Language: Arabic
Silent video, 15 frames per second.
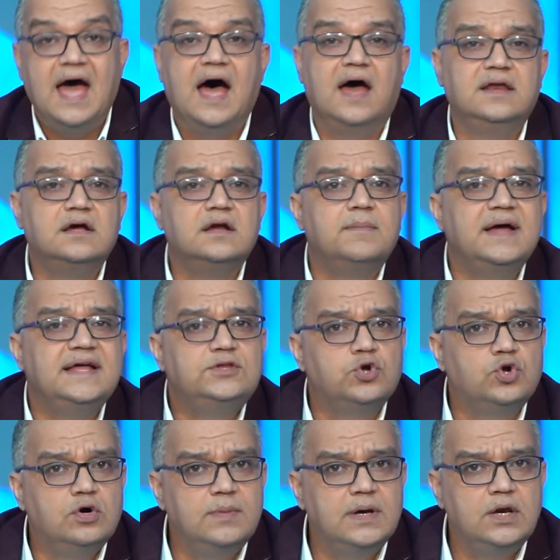هنقرا بقيه
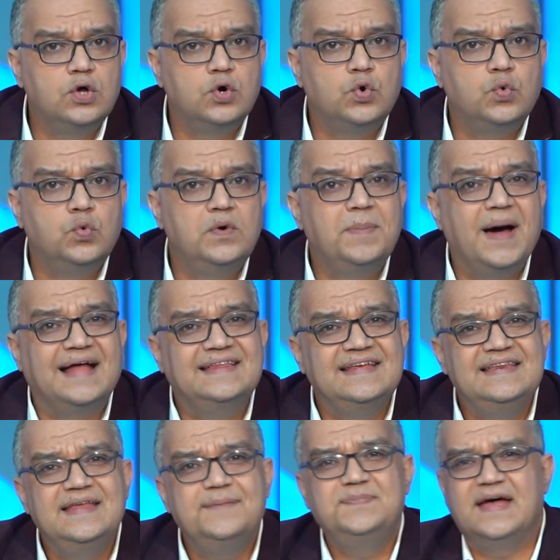الجمل
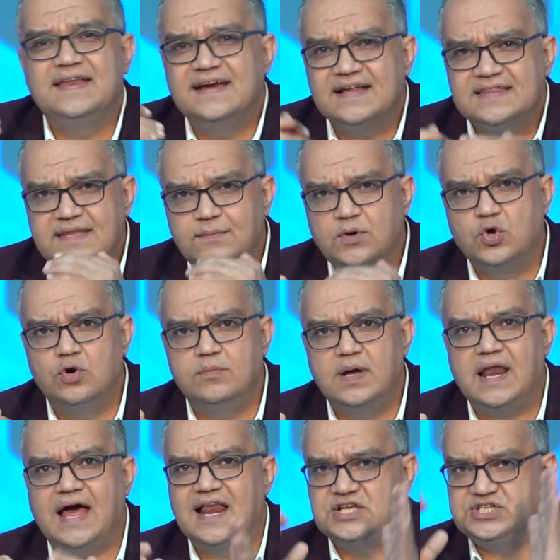وبعدين نبدا نرتب
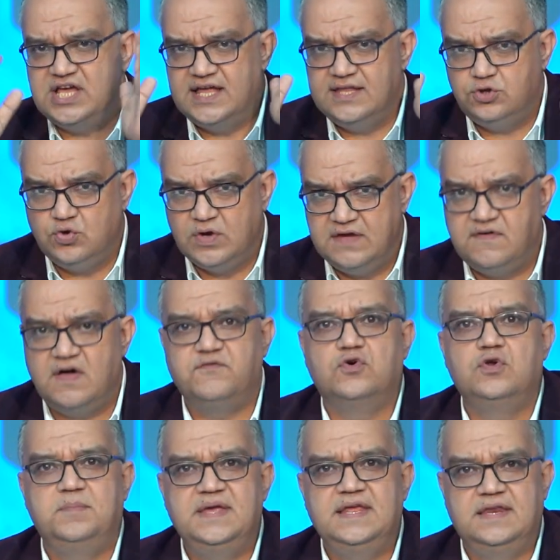الجمل علشان تو جيف ا
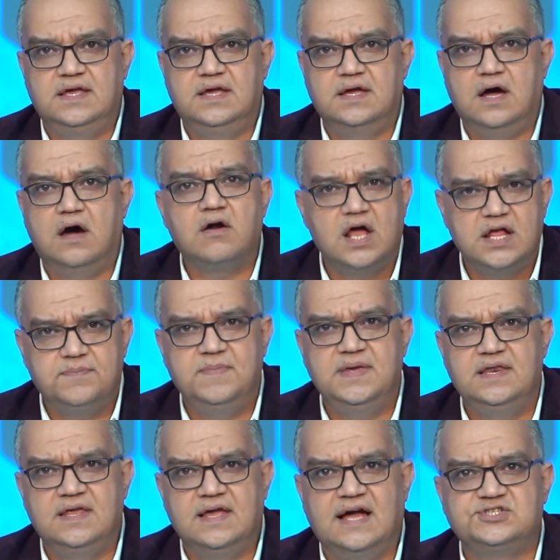فول مينينج رايت
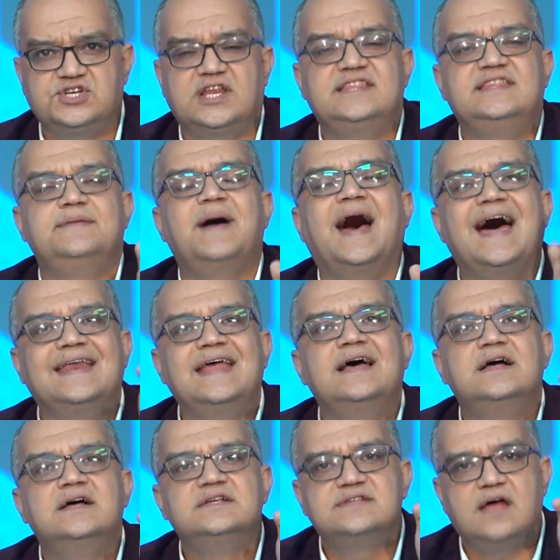مينينج عشان ادي
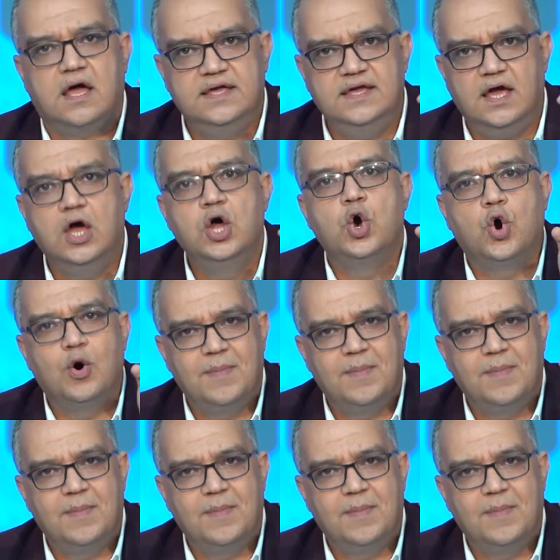معنى صحيح